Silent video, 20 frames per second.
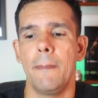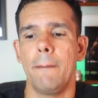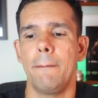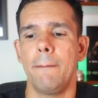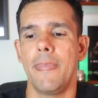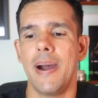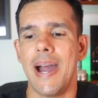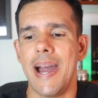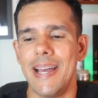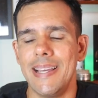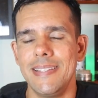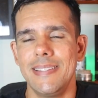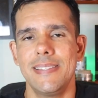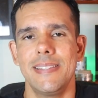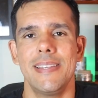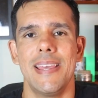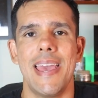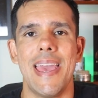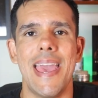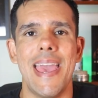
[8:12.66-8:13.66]

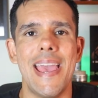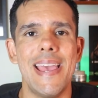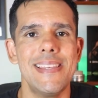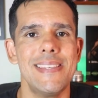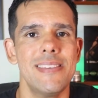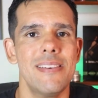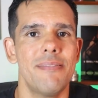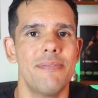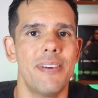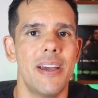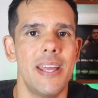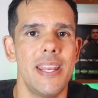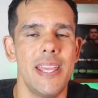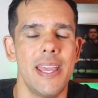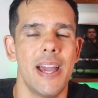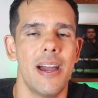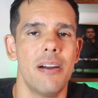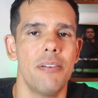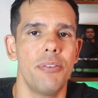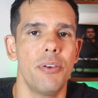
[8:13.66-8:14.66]
mas essa
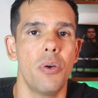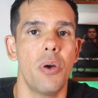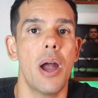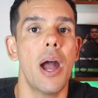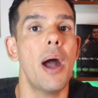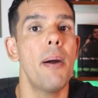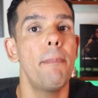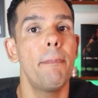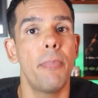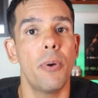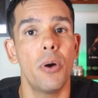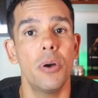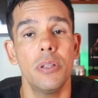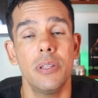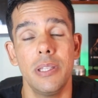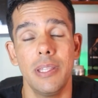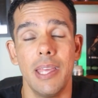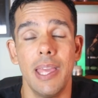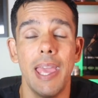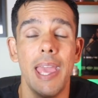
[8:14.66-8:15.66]
variável
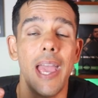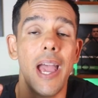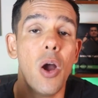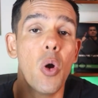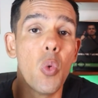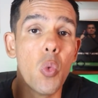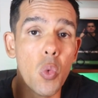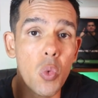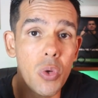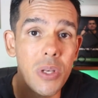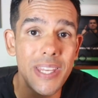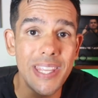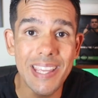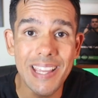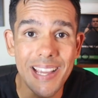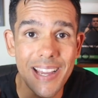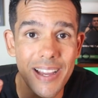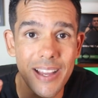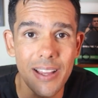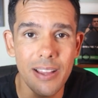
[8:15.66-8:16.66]
aporte é a
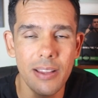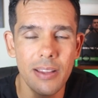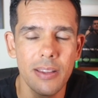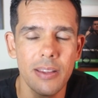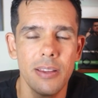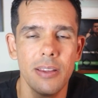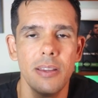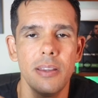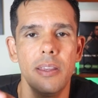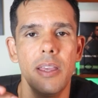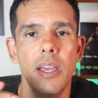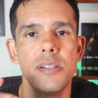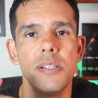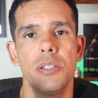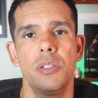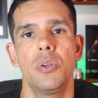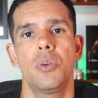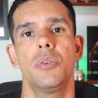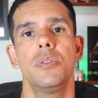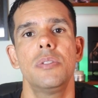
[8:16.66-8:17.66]
única que a
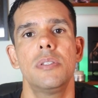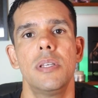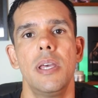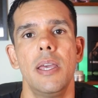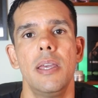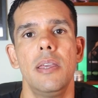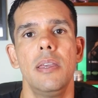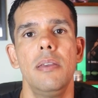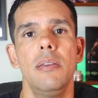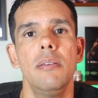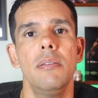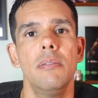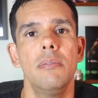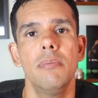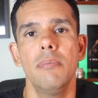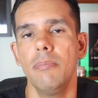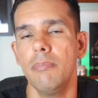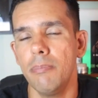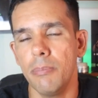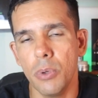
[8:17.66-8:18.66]
gente consegue
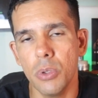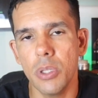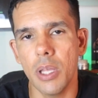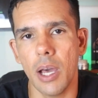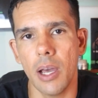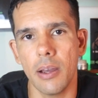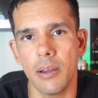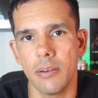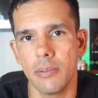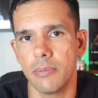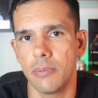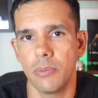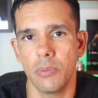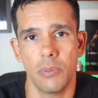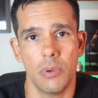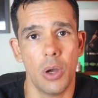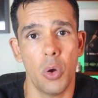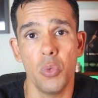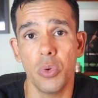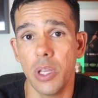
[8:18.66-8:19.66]
mudar,
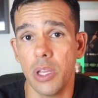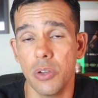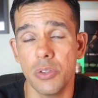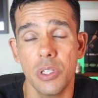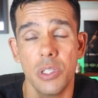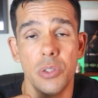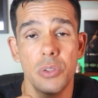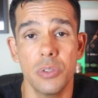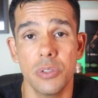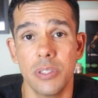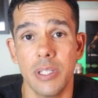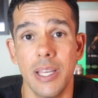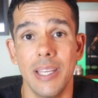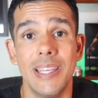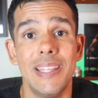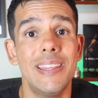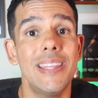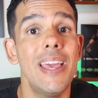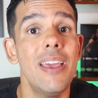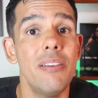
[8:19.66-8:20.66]
a única que a gente consegue
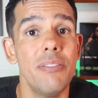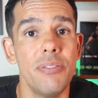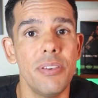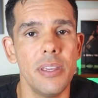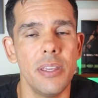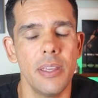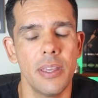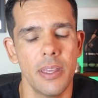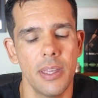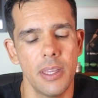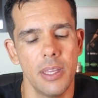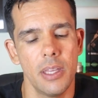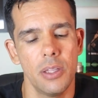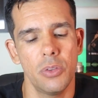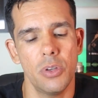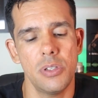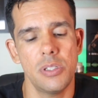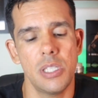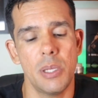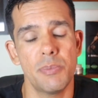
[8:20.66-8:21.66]
intervir.
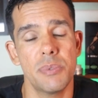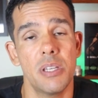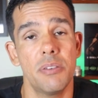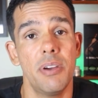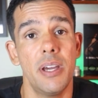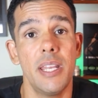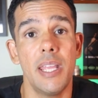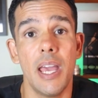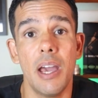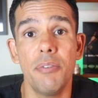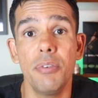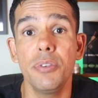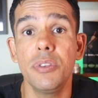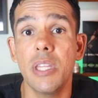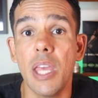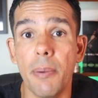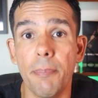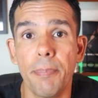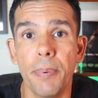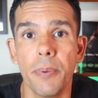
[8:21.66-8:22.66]
Nós temos a variável
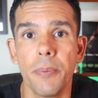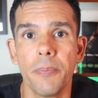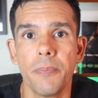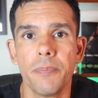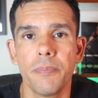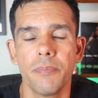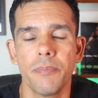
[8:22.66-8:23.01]
tempo,